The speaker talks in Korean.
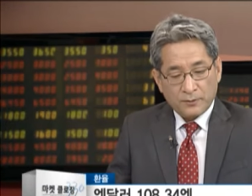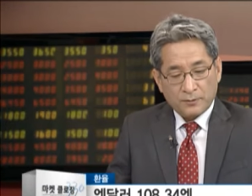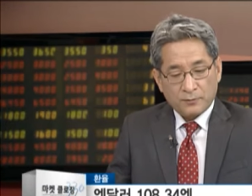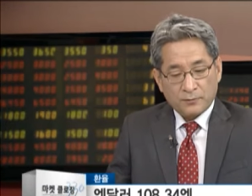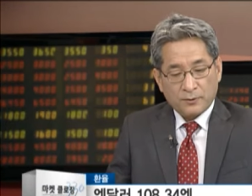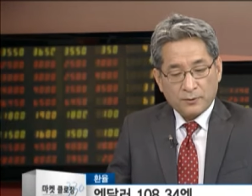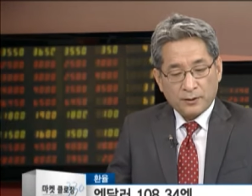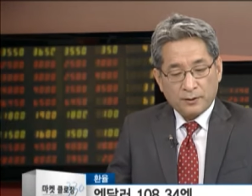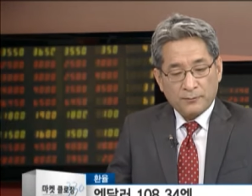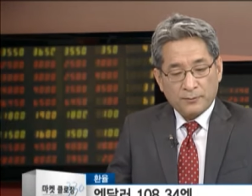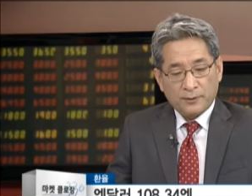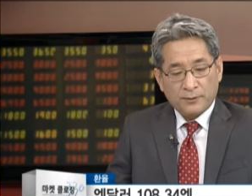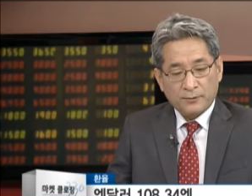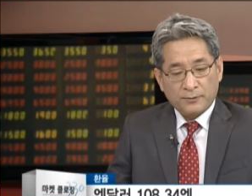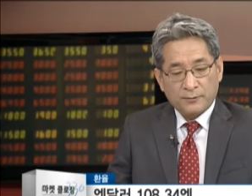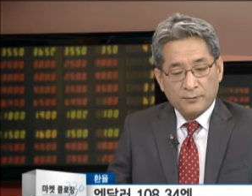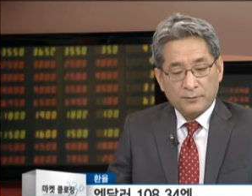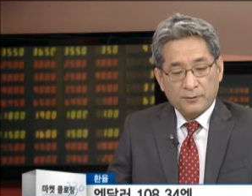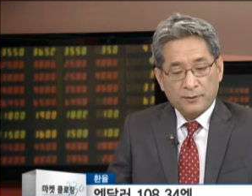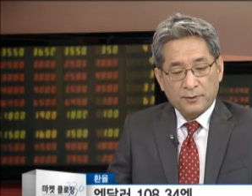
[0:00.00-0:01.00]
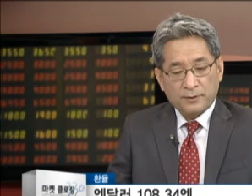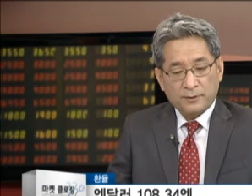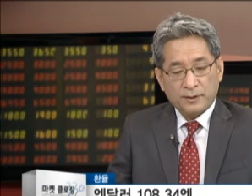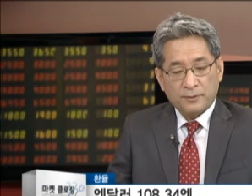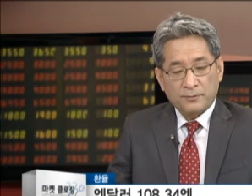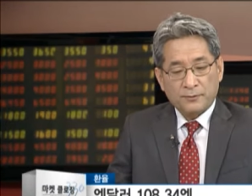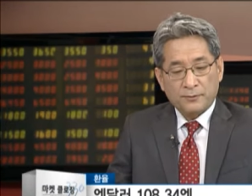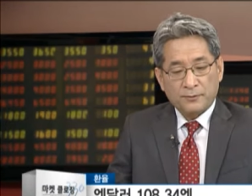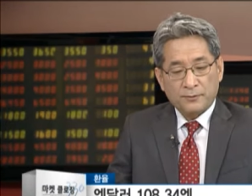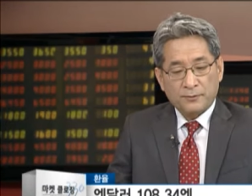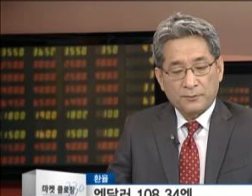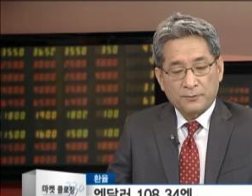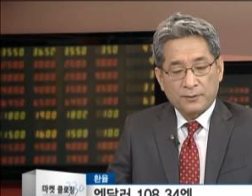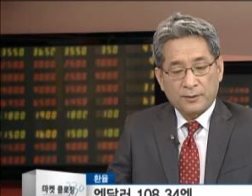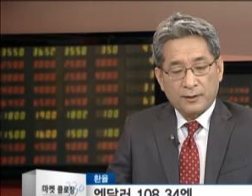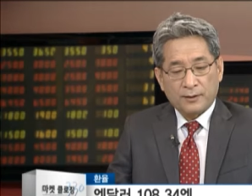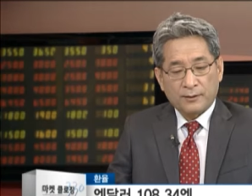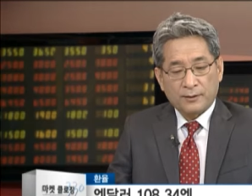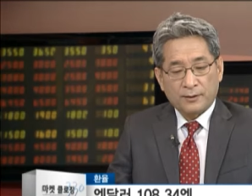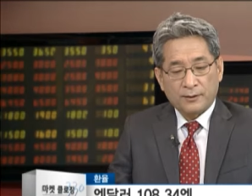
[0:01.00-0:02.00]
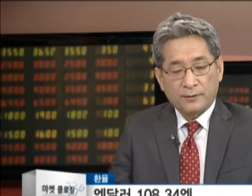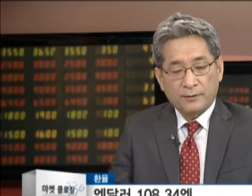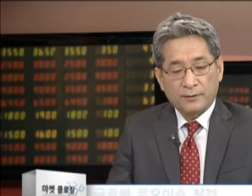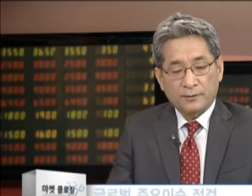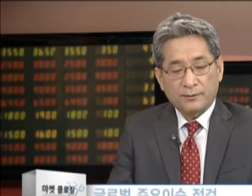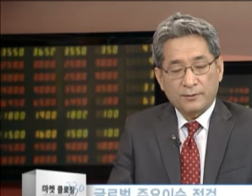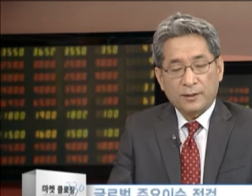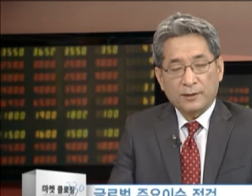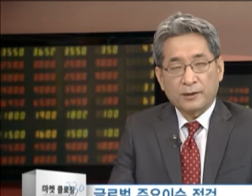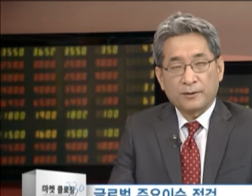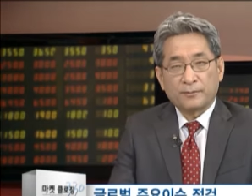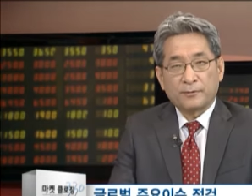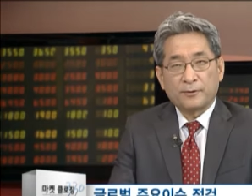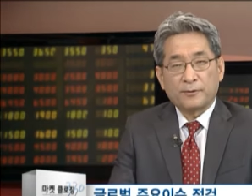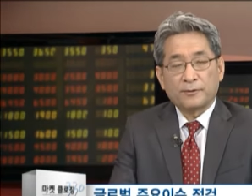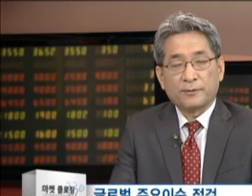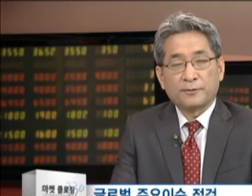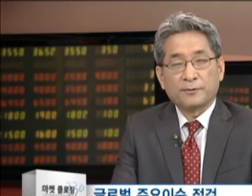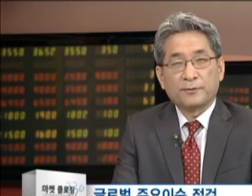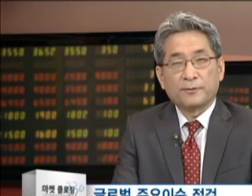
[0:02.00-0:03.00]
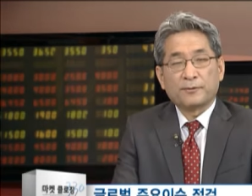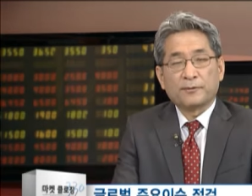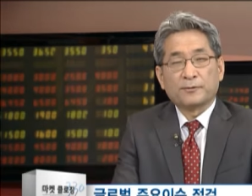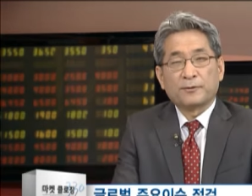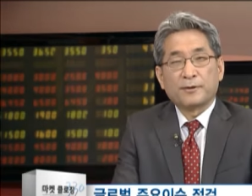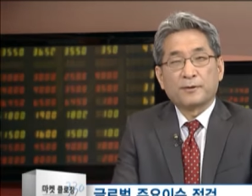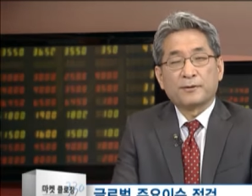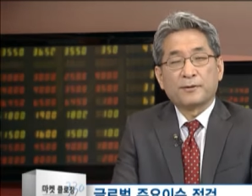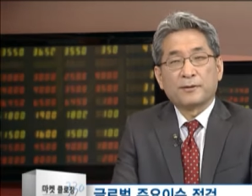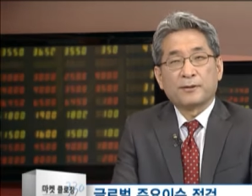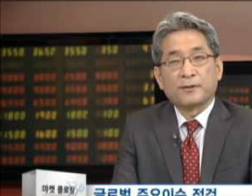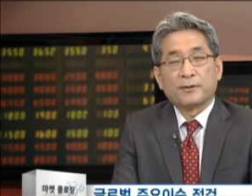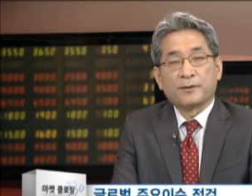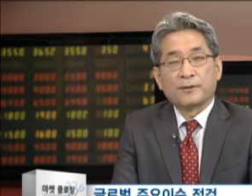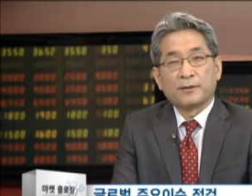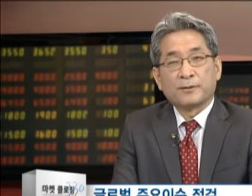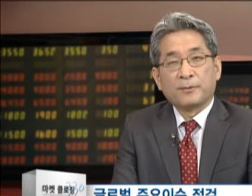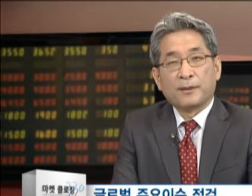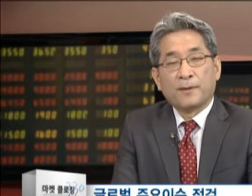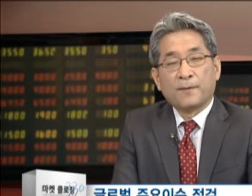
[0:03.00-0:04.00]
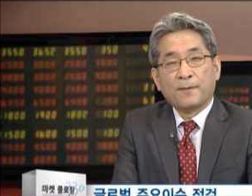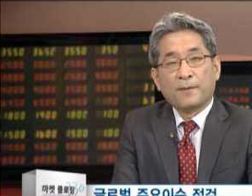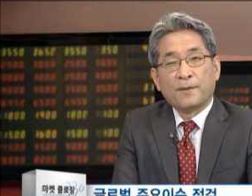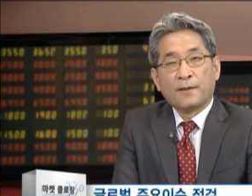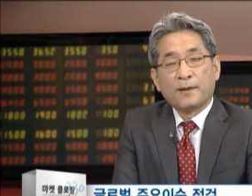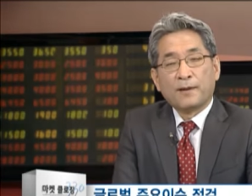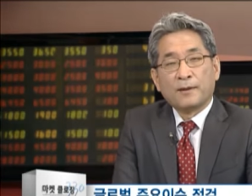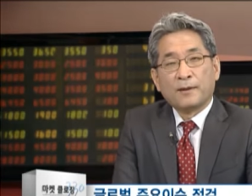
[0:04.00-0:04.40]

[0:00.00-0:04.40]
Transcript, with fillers: 원엔 환율도 약 3원 정도 아래인 1047원 정도에 시절했지만